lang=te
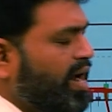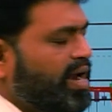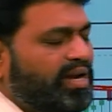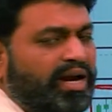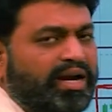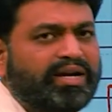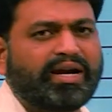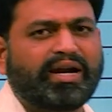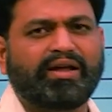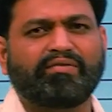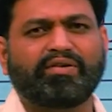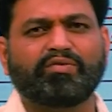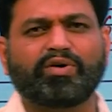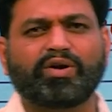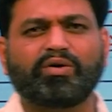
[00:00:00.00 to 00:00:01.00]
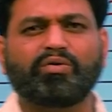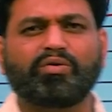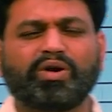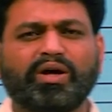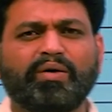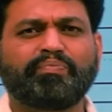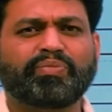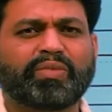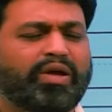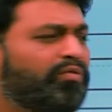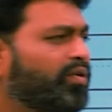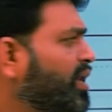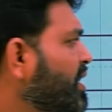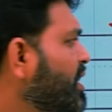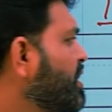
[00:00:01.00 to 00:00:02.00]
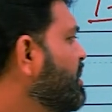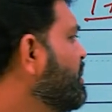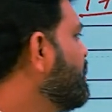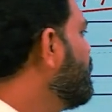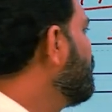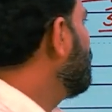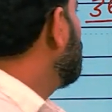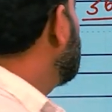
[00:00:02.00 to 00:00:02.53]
ఎయిట్ హండ్రెడ్ లెవెల్ వరకు కూడా వెళ్ళగలిగింది